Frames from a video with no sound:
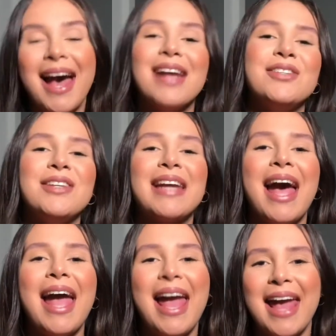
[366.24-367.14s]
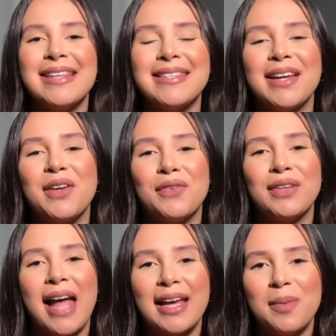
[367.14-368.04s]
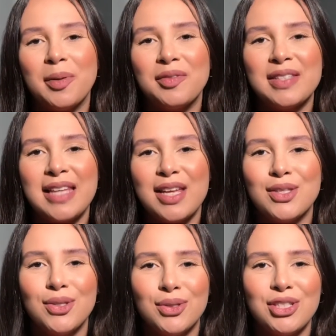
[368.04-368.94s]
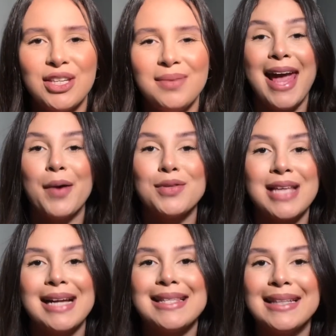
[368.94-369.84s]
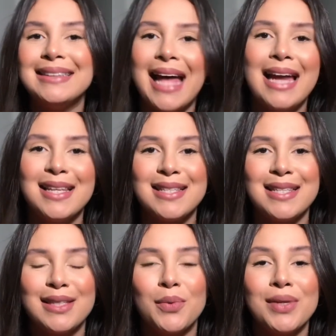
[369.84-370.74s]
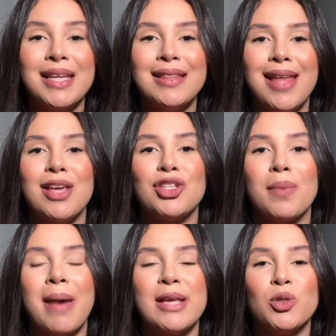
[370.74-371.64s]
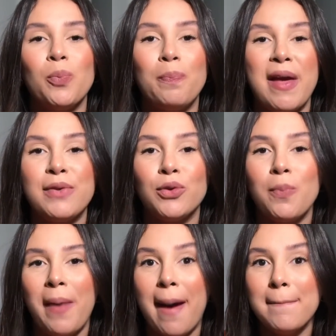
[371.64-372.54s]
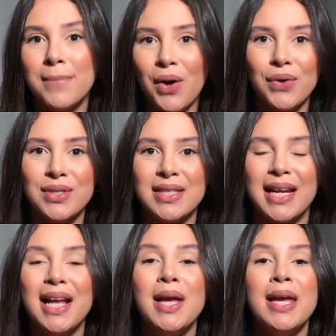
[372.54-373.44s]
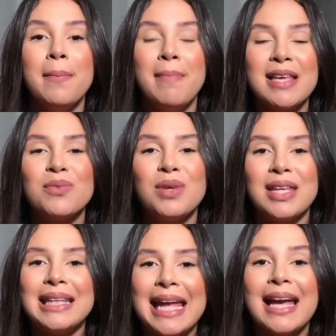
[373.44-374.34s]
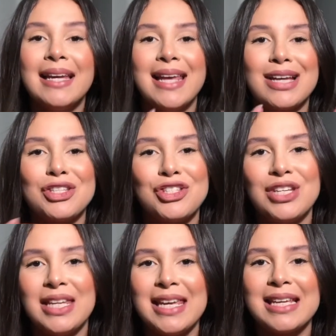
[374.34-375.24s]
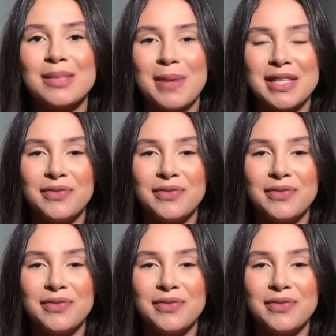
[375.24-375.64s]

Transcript: a dica extra que eu vou dar aqui para vocês hoje é usar sandálias, então, que deixa mais o peito do pé à mostra. Mesmo que tenha ali as tirinhas mais